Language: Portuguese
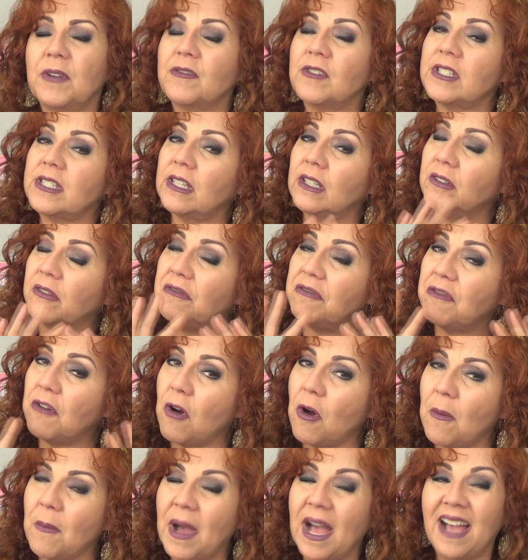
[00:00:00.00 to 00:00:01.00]
para você não
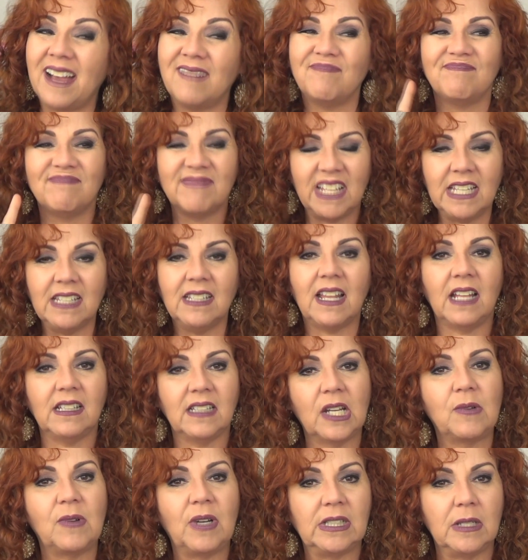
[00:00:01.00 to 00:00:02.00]
formar
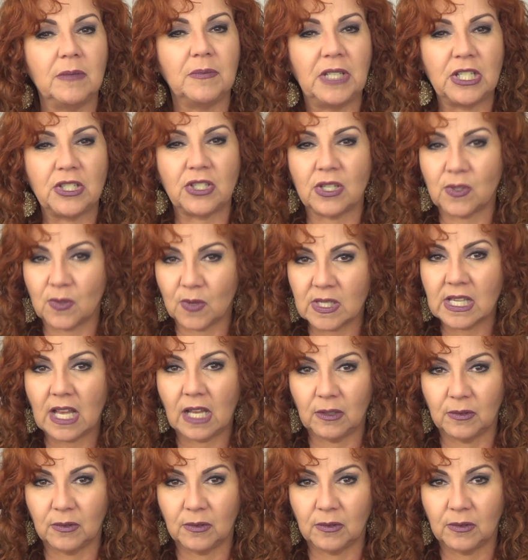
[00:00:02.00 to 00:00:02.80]
inadequadamente as suas